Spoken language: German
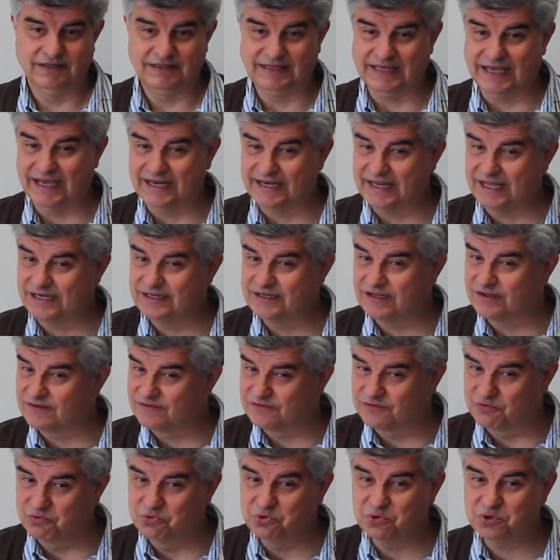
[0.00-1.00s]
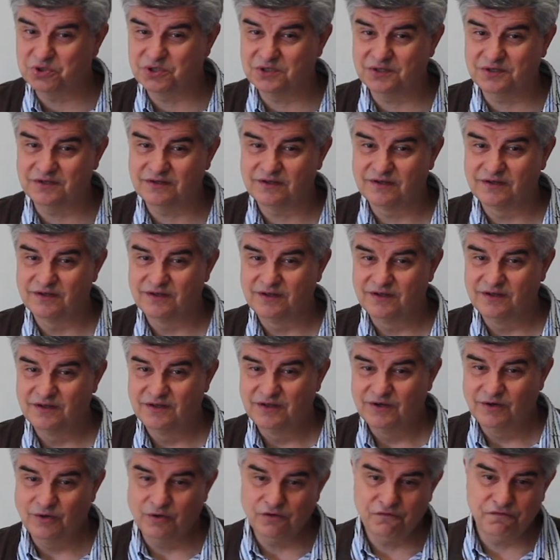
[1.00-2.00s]
der einander suchen
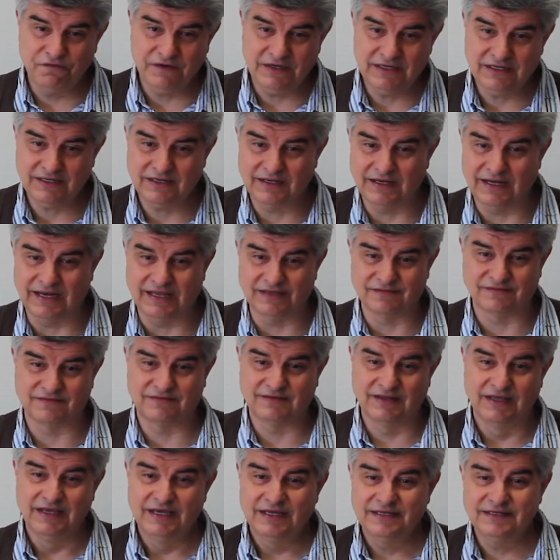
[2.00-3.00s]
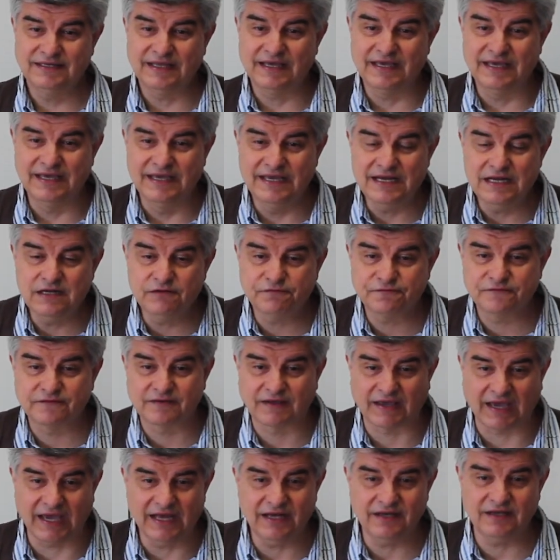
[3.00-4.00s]
und finden lässt, der hilft,
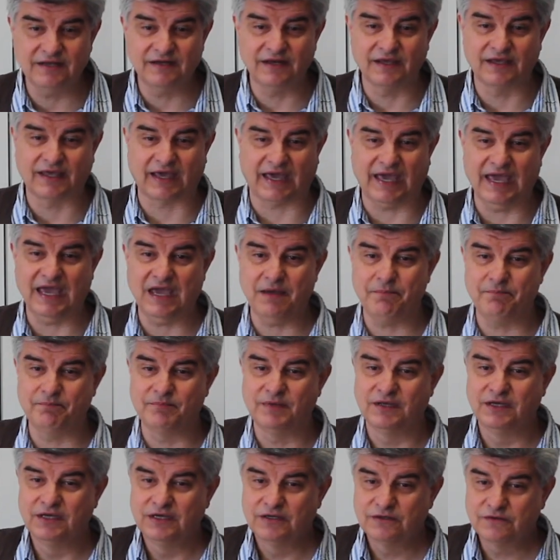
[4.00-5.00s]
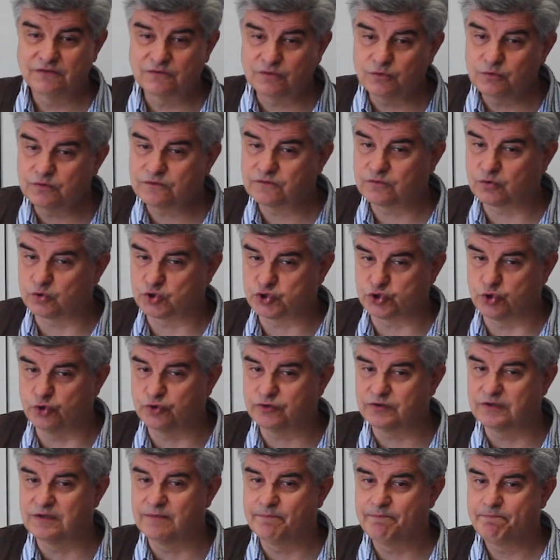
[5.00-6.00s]
trennende Gräben
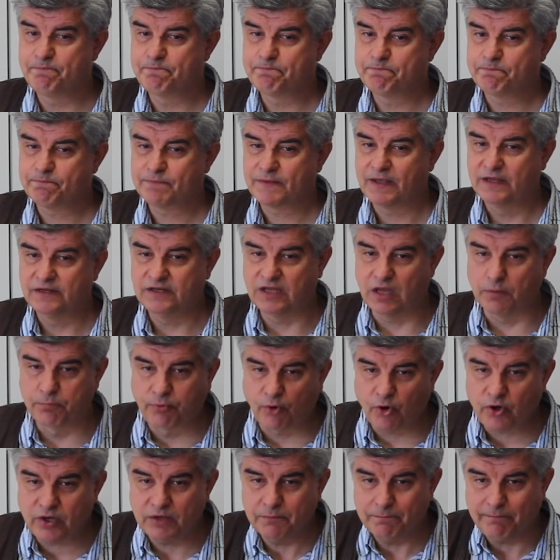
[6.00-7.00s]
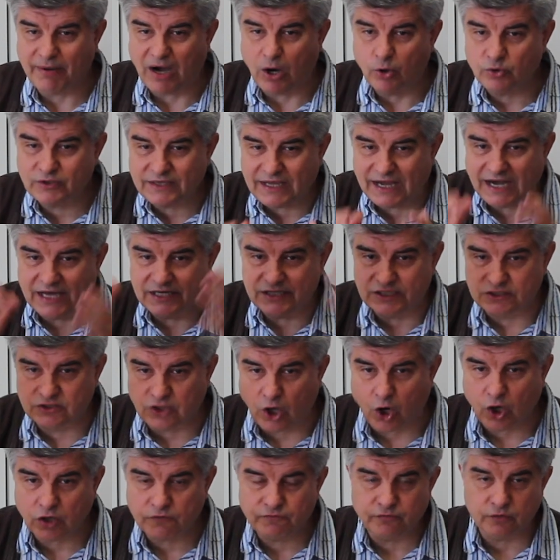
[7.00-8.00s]
zuzuschütten, der Brücken baut gerade
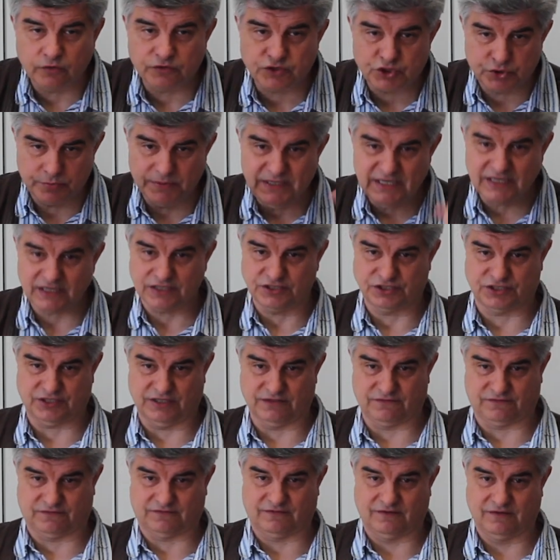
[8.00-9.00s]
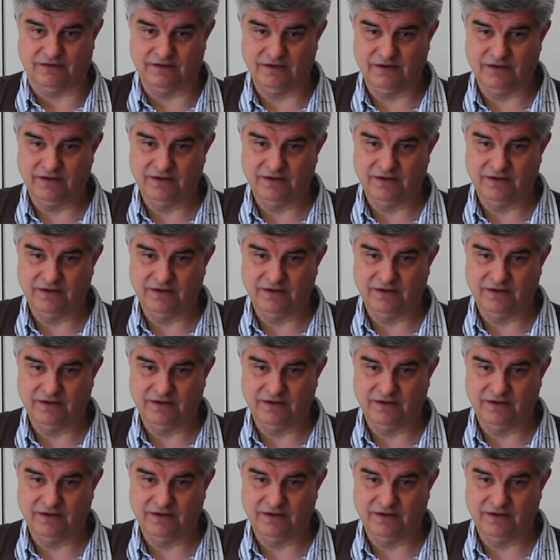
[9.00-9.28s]
dort, wo es schwierig ist.